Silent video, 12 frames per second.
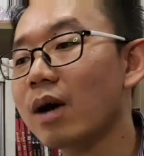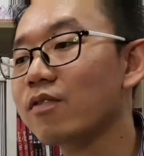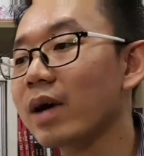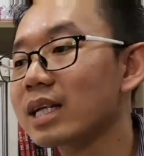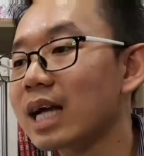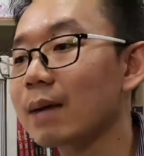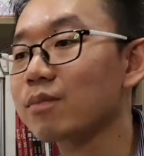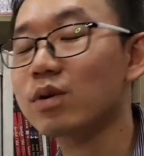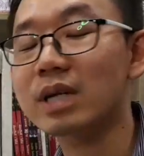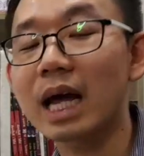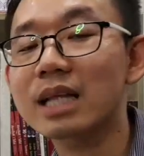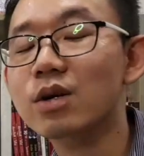ว่าแฟนคลับค
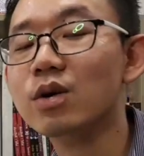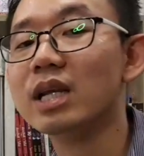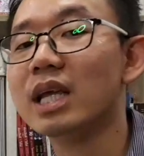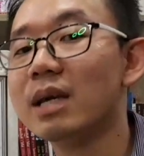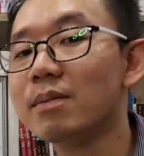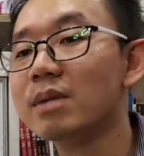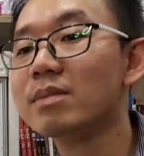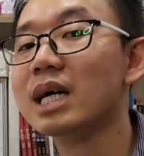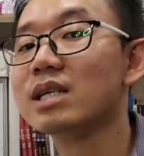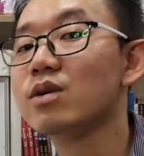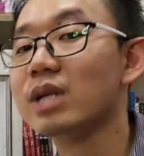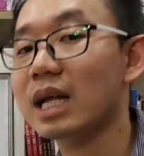นนั้นคนนี้เพื่
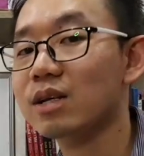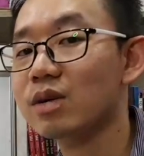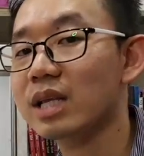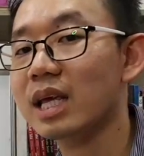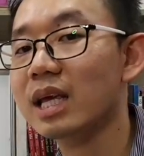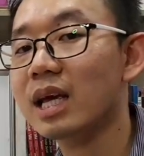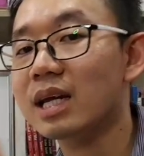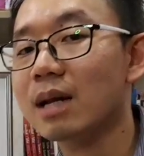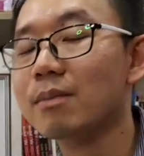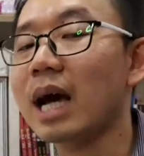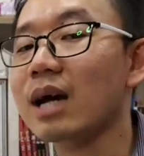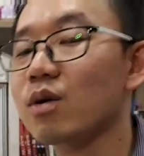อนๆคนนั้นคนนี้
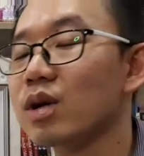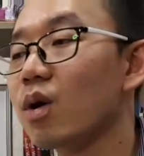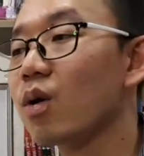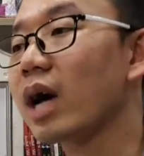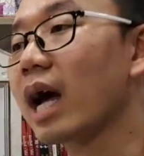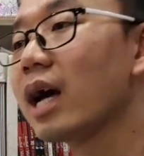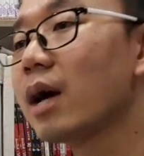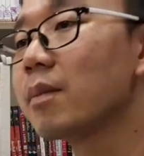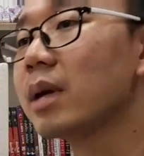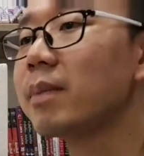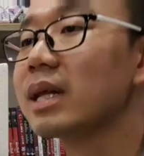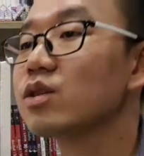น้ำหนักลดลงอ่ะ
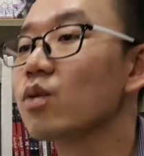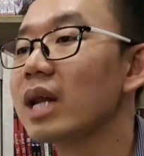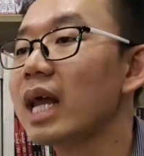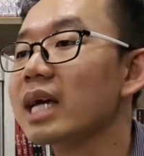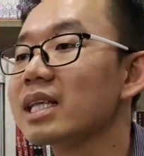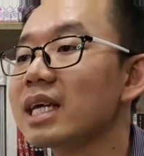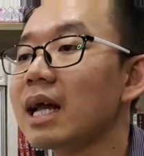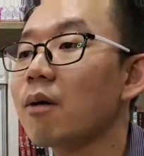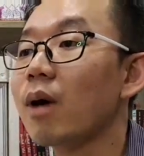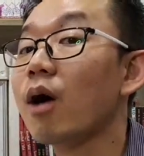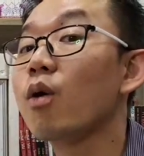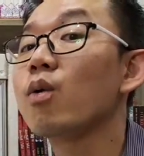มันเป็นตัวเลขที่เรา
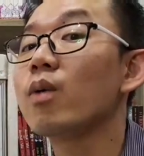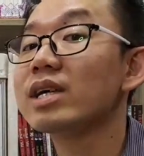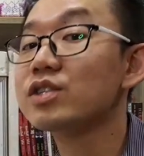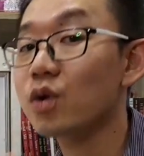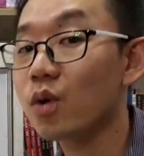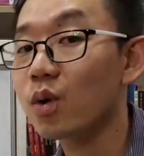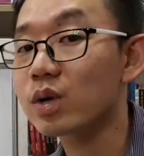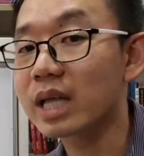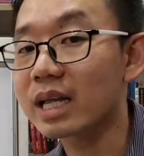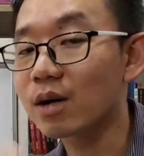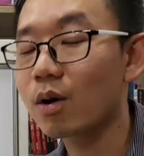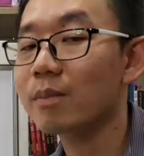เอาไว้โชว์
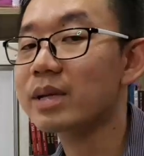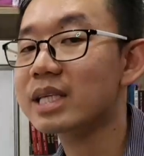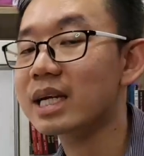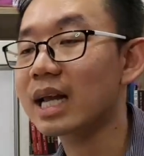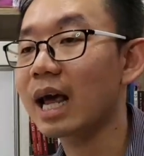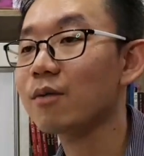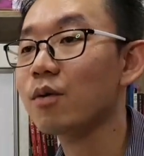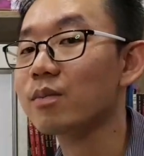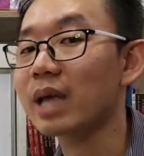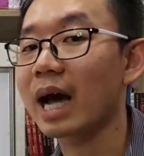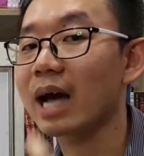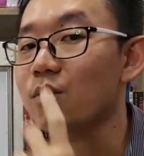แต่ในความเป็นจริงแล้วผม
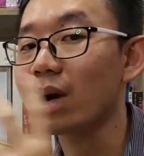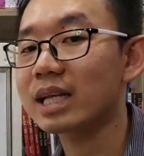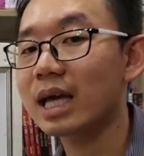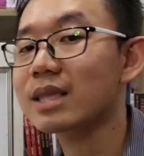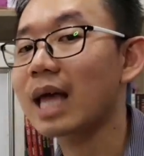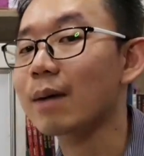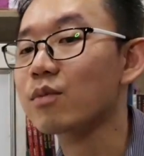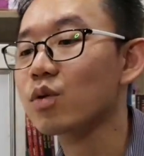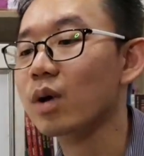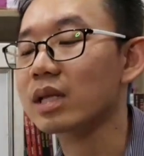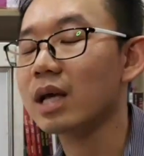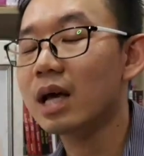อยากให้วัดแค่สาม
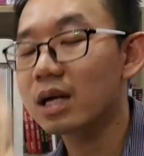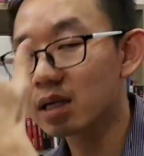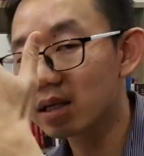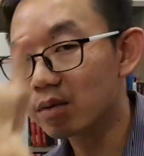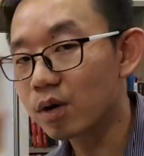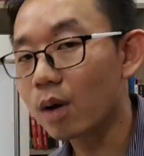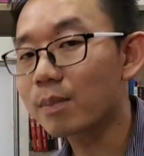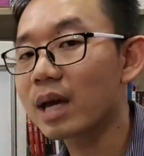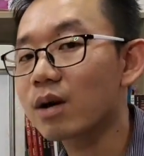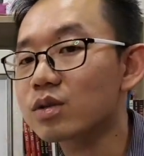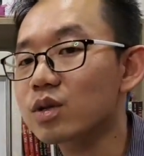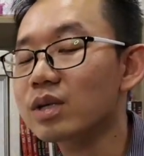ส่วนคือรอบเอ
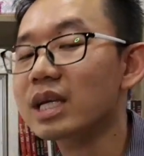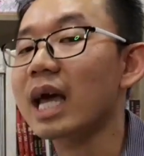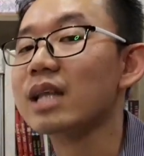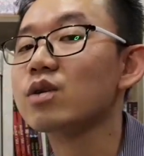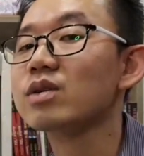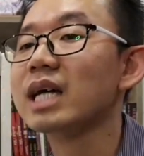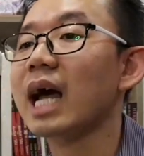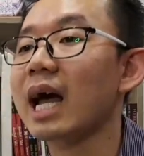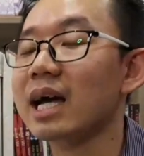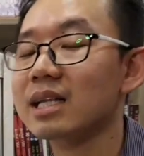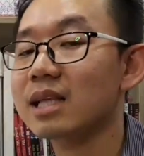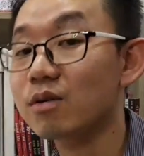วต้นแขนต้นขา
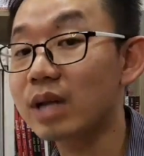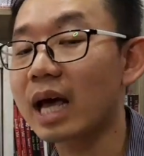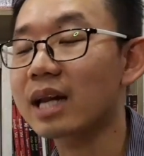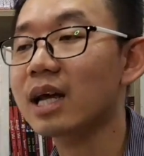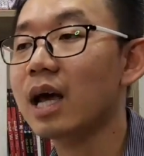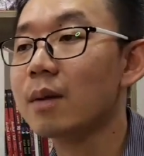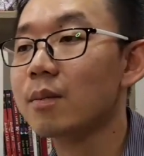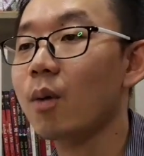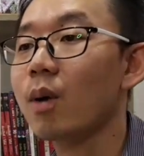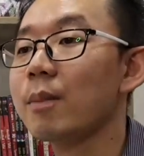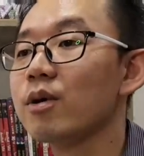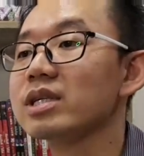เท่านั้นเพ
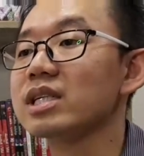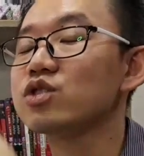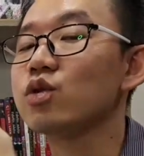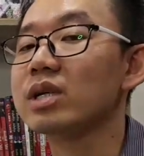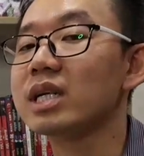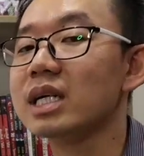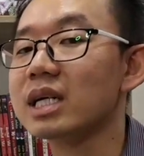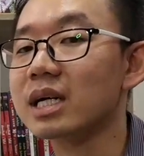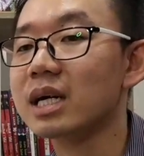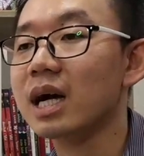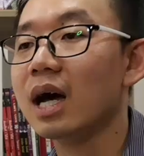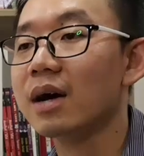ราะว่าพอถึงจุดหนึ่ง
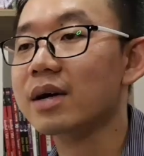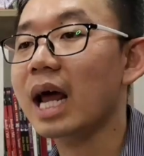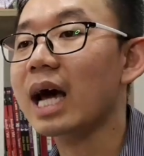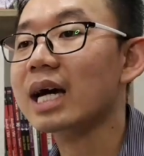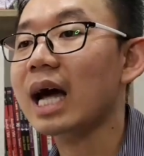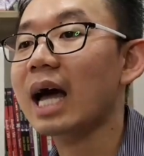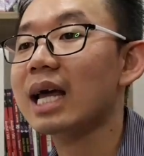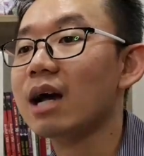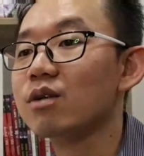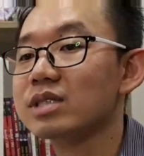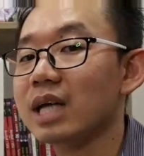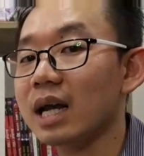ร่างกาย
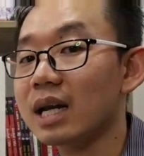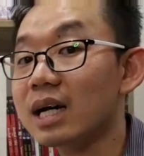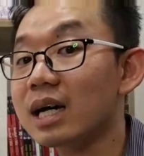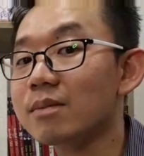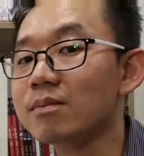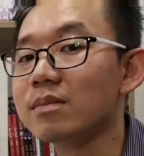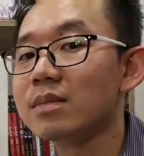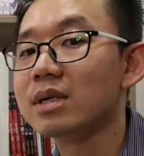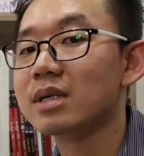เราจะเริ่ม